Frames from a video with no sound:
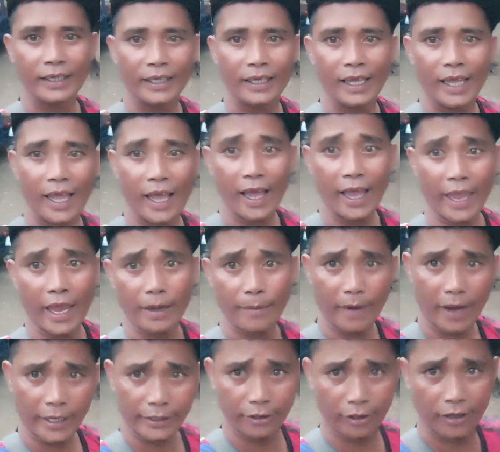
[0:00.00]
Ayan
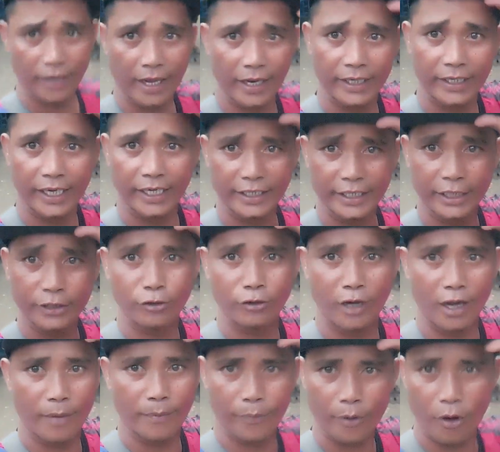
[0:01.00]
mga idol, hanggang dito na
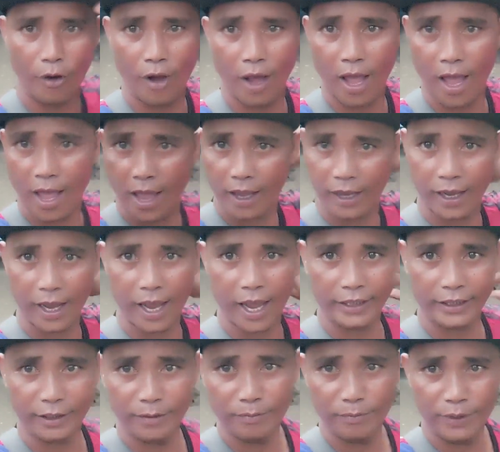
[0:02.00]
lang po ang
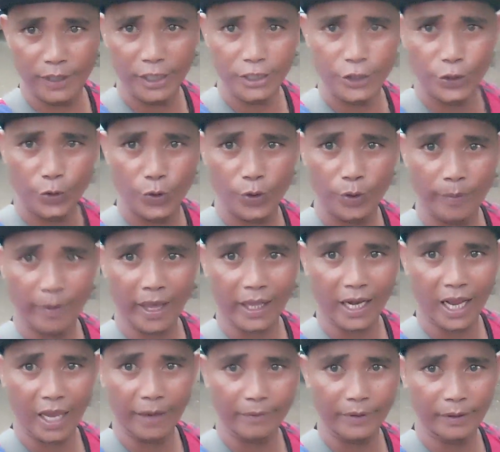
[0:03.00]
ating video.
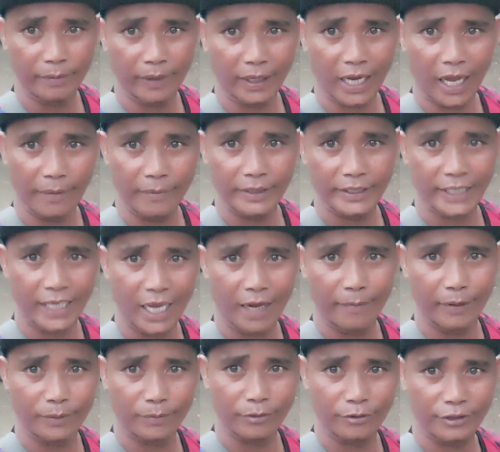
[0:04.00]
Maraming maraming salamat
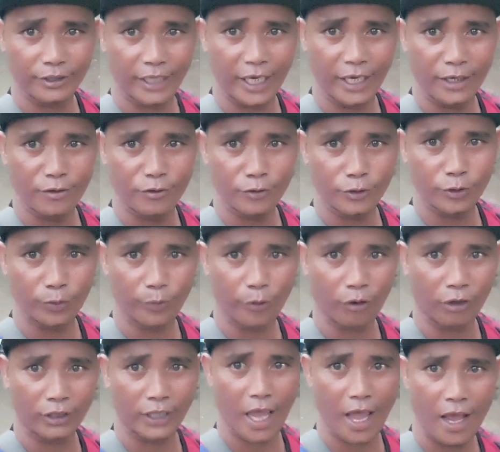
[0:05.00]
po sa inyong
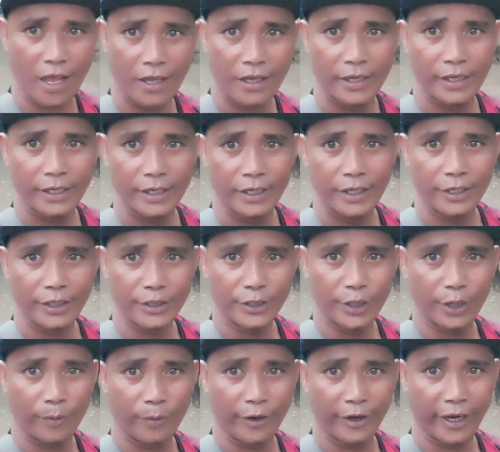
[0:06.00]
suporta.
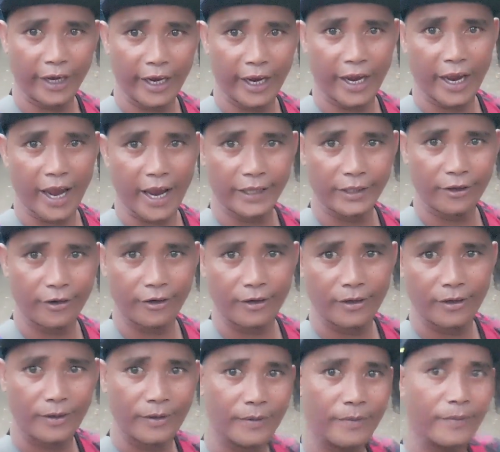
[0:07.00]
Joboy eh, Idol.
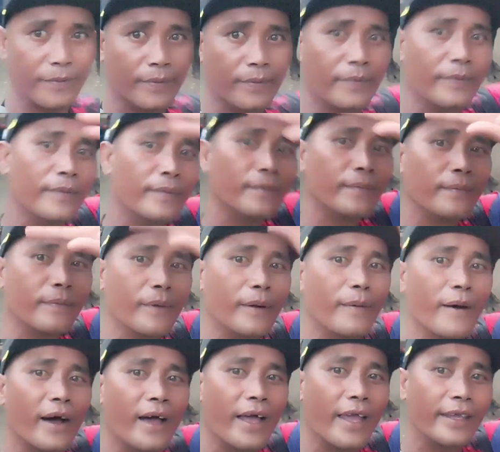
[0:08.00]

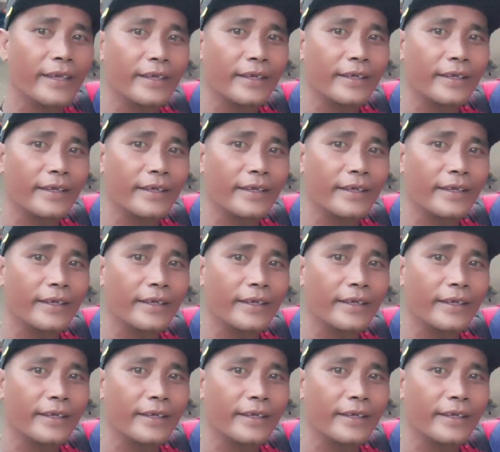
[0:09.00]
Bye-bye.